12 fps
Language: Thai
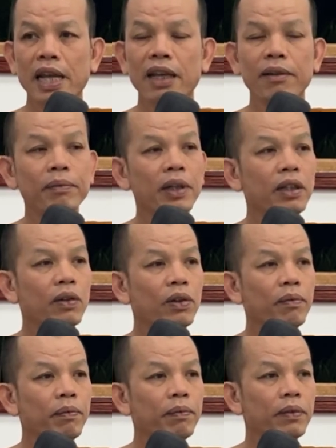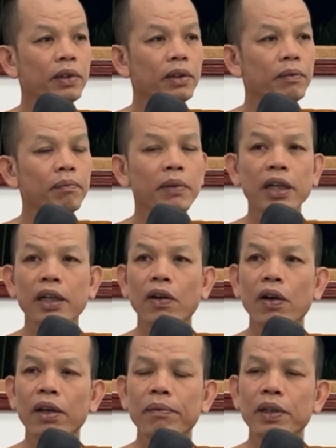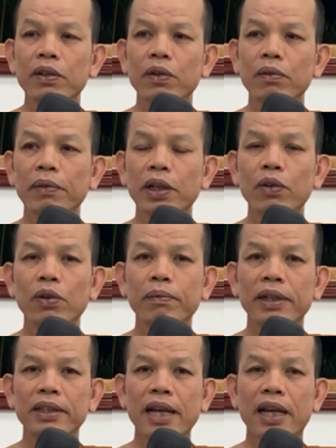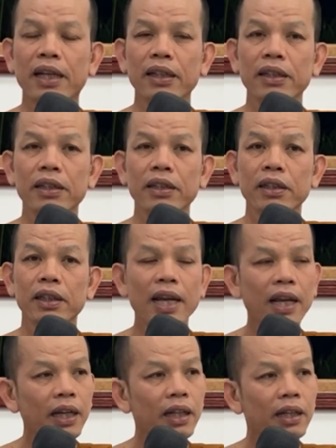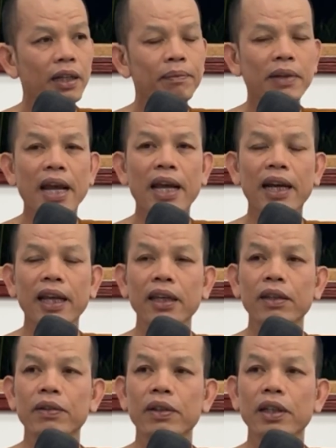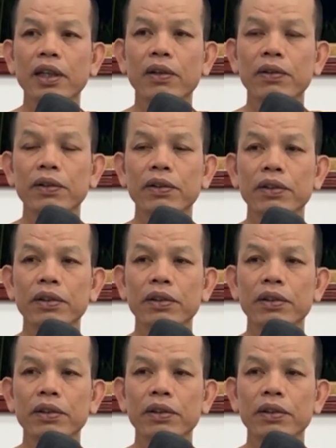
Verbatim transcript: นั่งเหมือนคนเหม่อลอยเหมือนคนเป็นโรคประสาทนั่งน้ำตาไหลอยู่คนเดียว